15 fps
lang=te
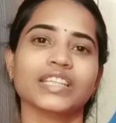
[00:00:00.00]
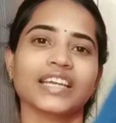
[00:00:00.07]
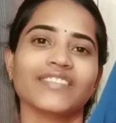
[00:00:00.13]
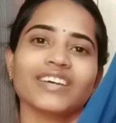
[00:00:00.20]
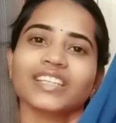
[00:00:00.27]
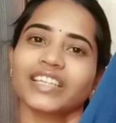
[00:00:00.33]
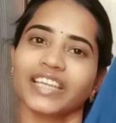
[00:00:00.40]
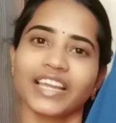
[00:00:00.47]

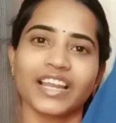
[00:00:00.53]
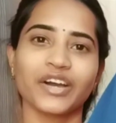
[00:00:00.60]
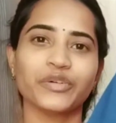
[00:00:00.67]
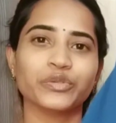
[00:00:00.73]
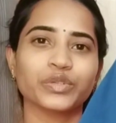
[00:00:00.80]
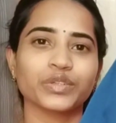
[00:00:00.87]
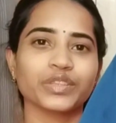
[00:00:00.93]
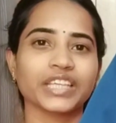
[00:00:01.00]
తర్వాత ఎలా
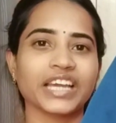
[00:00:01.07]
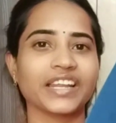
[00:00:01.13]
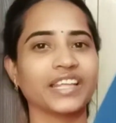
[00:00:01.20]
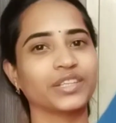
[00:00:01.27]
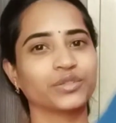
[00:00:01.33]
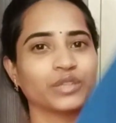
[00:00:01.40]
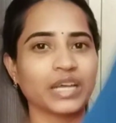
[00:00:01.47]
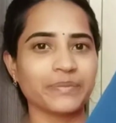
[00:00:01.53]
ఉంటుంది
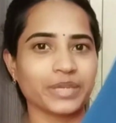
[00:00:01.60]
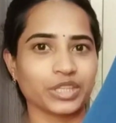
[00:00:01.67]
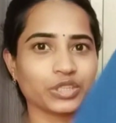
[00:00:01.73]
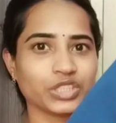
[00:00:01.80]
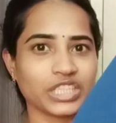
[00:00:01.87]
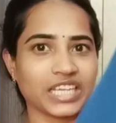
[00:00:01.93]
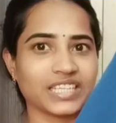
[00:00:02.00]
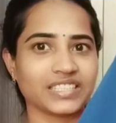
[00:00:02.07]
అనేది కూడా మీతో
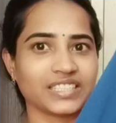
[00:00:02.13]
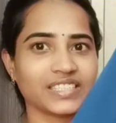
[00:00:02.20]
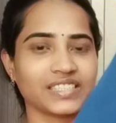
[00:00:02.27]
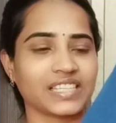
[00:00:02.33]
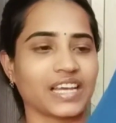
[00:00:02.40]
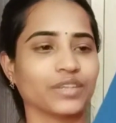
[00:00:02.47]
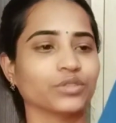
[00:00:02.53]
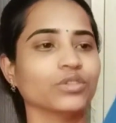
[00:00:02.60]
షేర్
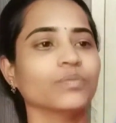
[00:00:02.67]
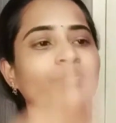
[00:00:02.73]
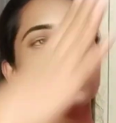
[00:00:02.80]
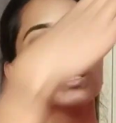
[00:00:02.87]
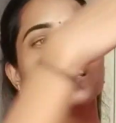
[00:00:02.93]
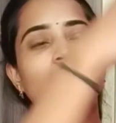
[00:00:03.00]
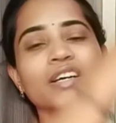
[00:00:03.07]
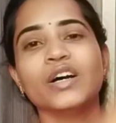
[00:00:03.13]
చేస్తాను
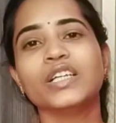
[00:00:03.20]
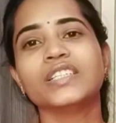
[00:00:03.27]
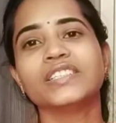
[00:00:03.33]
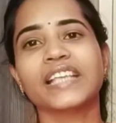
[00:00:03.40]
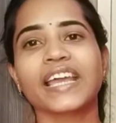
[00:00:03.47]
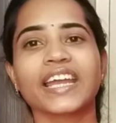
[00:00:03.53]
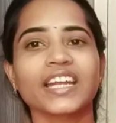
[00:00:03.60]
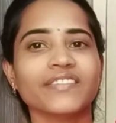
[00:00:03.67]

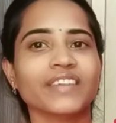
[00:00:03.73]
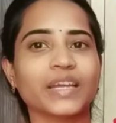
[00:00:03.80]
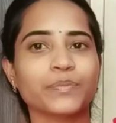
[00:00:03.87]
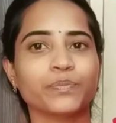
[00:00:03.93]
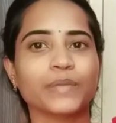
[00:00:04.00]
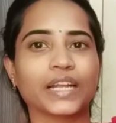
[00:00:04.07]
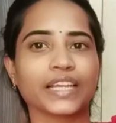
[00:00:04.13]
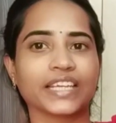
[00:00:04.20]
సెకండ్ వైపు
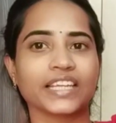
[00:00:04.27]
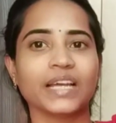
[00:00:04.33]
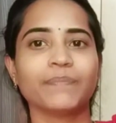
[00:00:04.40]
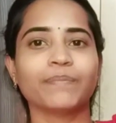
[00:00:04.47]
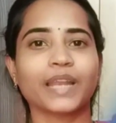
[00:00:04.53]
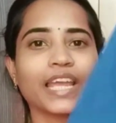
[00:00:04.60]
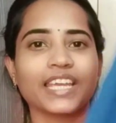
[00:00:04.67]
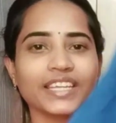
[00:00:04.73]
మనకి ఇలా
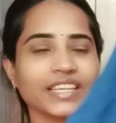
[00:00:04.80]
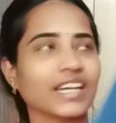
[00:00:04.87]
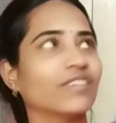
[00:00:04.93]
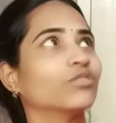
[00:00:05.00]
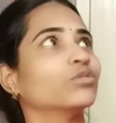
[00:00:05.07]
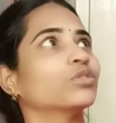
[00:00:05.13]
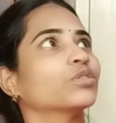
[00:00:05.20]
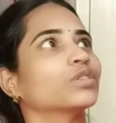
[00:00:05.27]
ప్లెయిన్గా
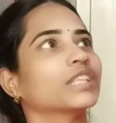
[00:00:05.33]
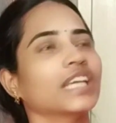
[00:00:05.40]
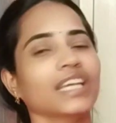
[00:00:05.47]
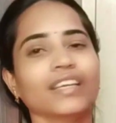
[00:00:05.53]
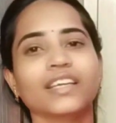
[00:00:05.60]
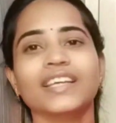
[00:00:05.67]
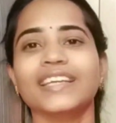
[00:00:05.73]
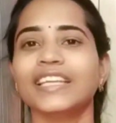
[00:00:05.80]
ఉంటుంది
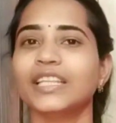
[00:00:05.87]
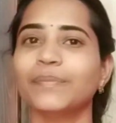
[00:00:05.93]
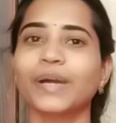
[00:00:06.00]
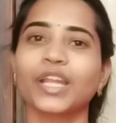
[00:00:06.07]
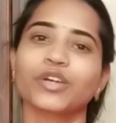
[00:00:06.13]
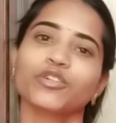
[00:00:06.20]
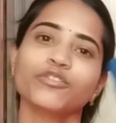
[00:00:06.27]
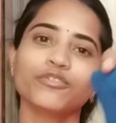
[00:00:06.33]
ఇది
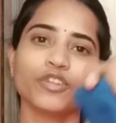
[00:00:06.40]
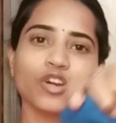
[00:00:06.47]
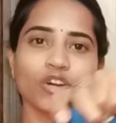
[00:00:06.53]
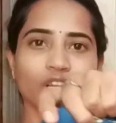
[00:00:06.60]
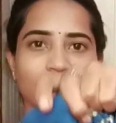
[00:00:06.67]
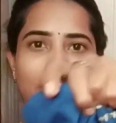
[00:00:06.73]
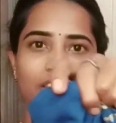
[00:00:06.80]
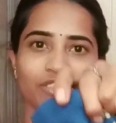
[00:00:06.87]
మనకు
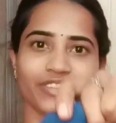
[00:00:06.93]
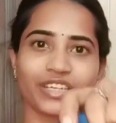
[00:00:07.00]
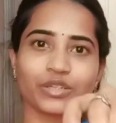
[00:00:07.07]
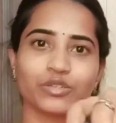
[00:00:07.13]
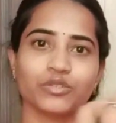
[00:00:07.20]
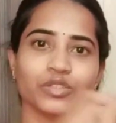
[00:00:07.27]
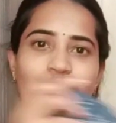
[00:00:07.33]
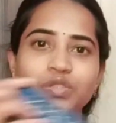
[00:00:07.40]
ఫ్లోర్ లెంత్
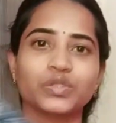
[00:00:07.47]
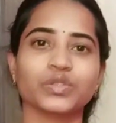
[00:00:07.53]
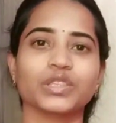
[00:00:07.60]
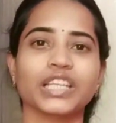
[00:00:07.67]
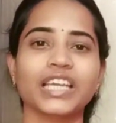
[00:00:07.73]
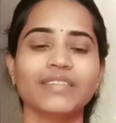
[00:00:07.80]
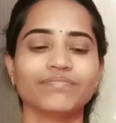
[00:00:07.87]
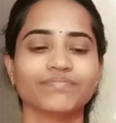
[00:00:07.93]
వరకు వస్తుంది